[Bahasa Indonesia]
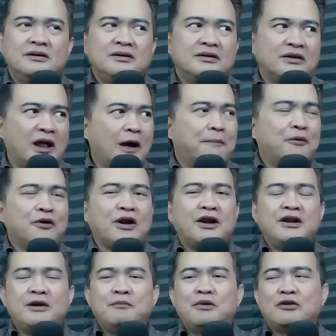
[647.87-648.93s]

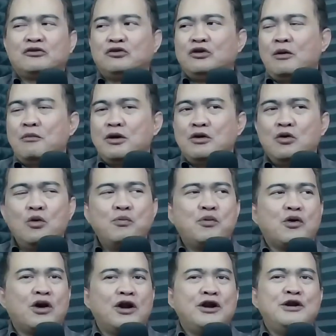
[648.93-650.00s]
Laporannya bersudah
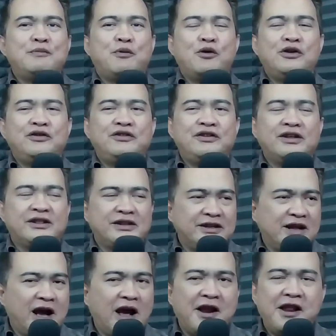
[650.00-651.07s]
menumpuk kali di polisi ya,
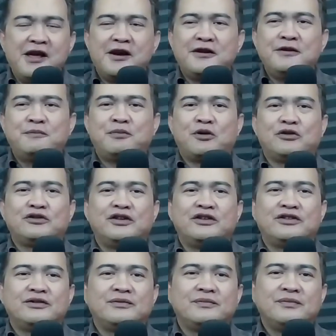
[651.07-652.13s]
tidak ada yang
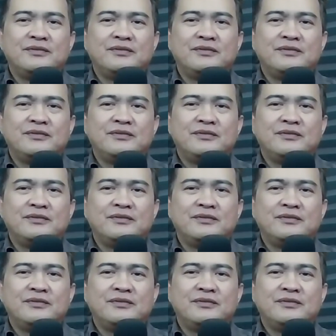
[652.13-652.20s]
diproses.